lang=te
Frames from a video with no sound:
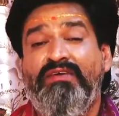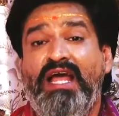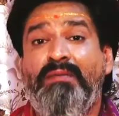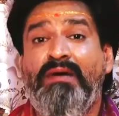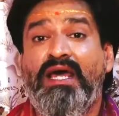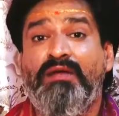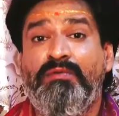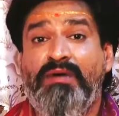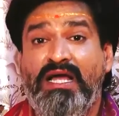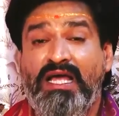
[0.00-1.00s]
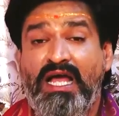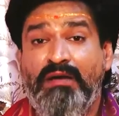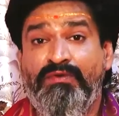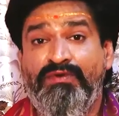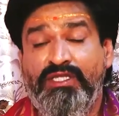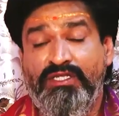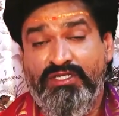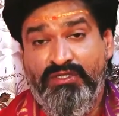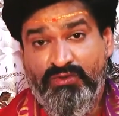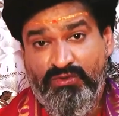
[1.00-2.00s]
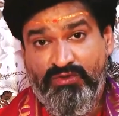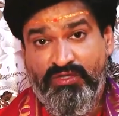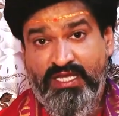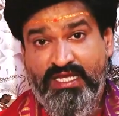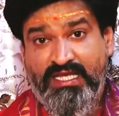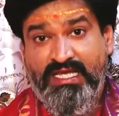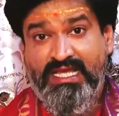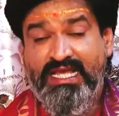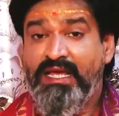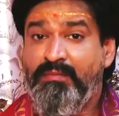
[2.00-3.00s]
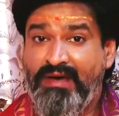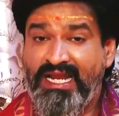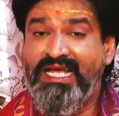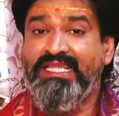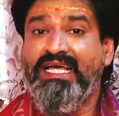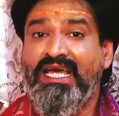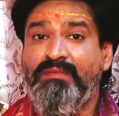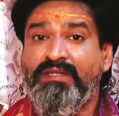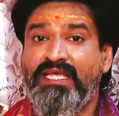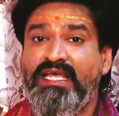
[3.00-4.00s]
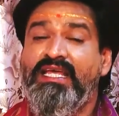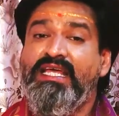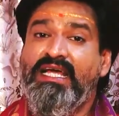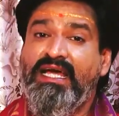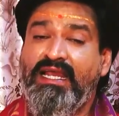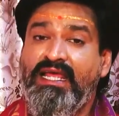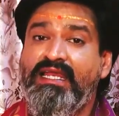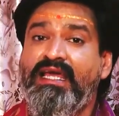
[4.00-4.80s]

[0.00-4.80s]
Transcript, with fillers: వ్యాపారము బాగా అభివృద్ధి చెందుతుంది మరకత గణపతి గ్రీన్